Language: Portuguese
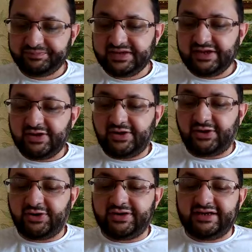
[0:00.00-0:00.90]
água
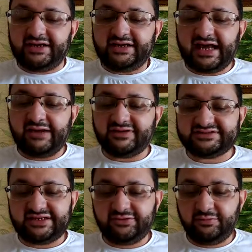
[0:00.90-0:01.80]
salobra
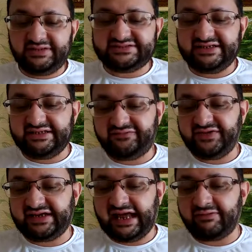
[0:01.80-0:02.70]
significa água com
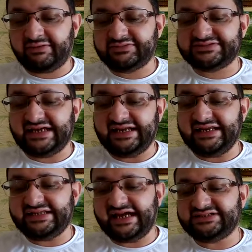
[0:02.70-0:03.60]
salinidade
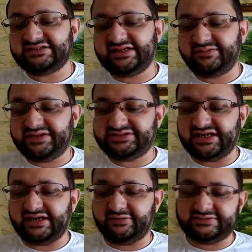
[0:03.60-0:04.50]
intermediária, ou seja, uma mistura
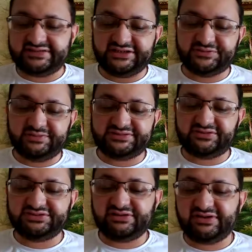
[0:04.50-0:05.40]
de água doce com
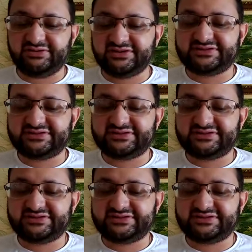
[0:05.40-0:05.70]
salgada.